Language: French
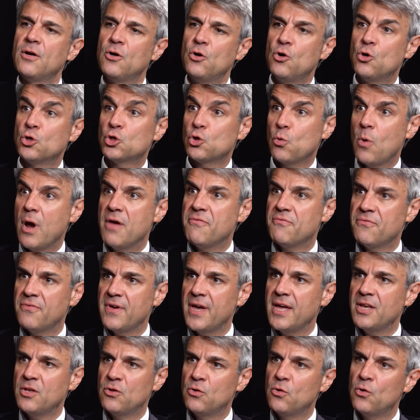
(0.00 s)
le choix est
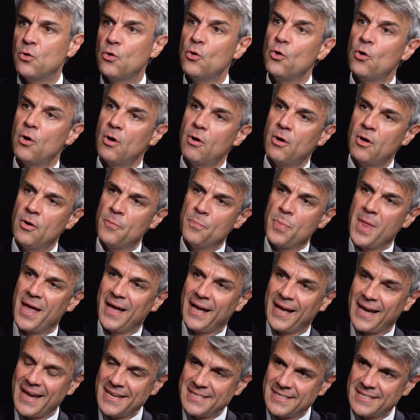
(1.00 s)
fait de euh,
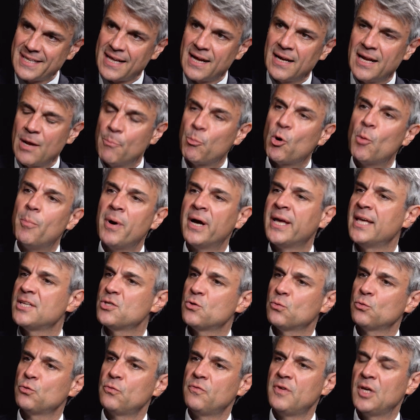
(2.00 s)
restreindre la
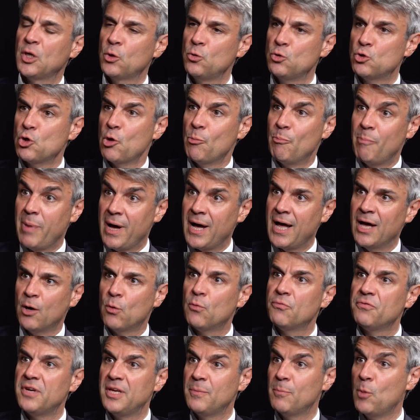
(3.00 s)
propagation du virus par un
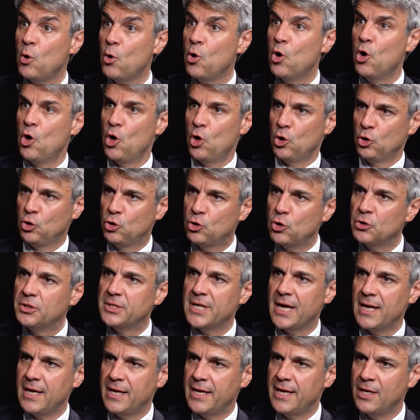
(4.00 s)
confinement
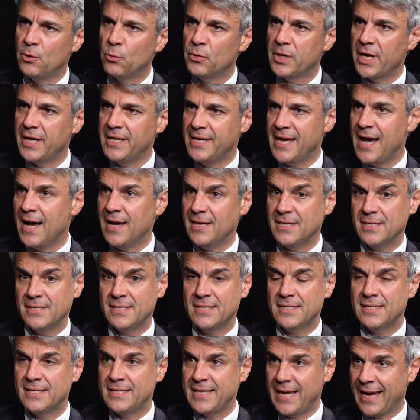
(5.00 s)
total. Et donc il y a
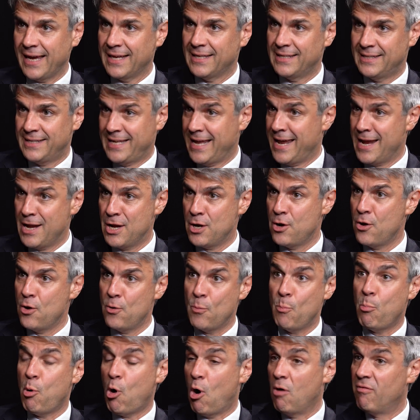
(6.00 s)
certaines
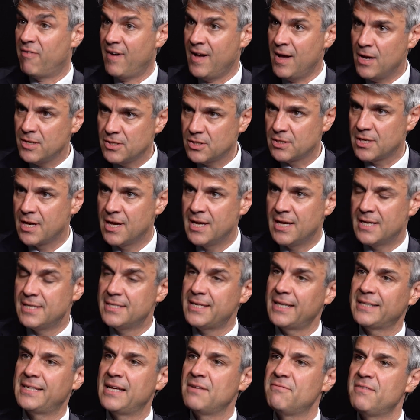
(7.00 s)
provinces,
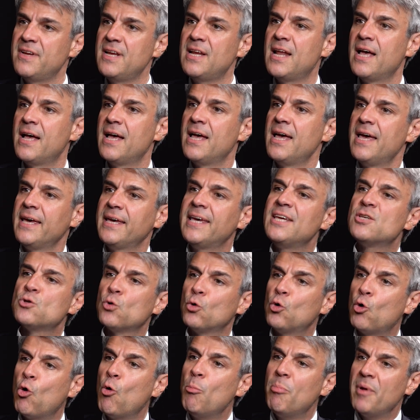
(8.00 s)
certaines villes qui
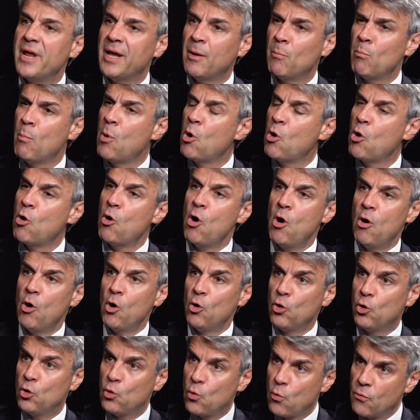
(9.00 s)
sont complètement
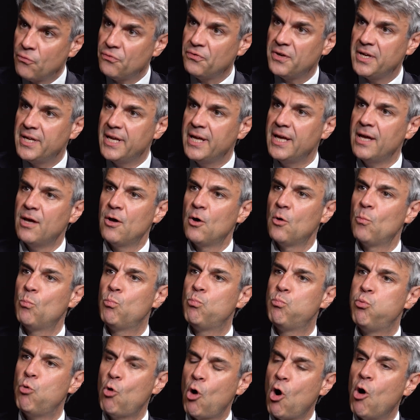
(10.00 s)
confinées
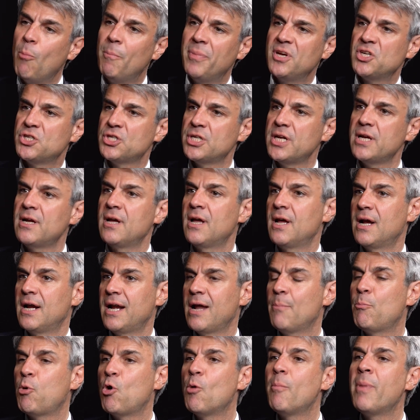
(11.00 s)
pour empêcher
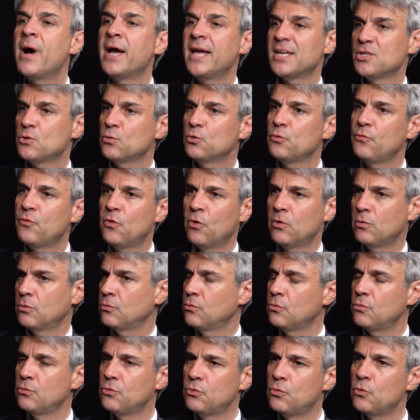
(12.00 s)
la propagation
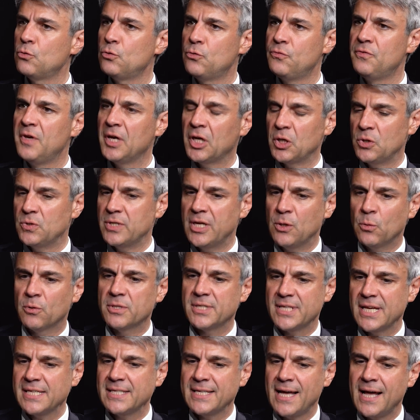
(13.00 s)
du virus. Et donc
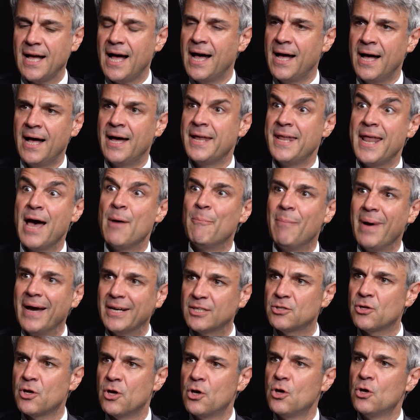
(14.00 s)
ça, ça a un
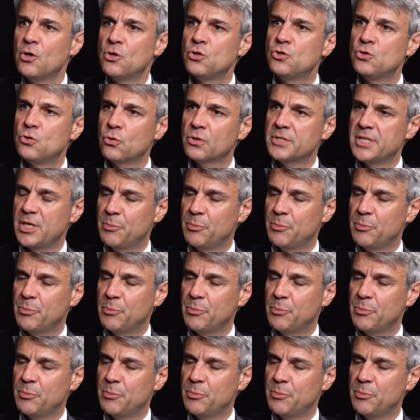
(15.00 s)
impact sur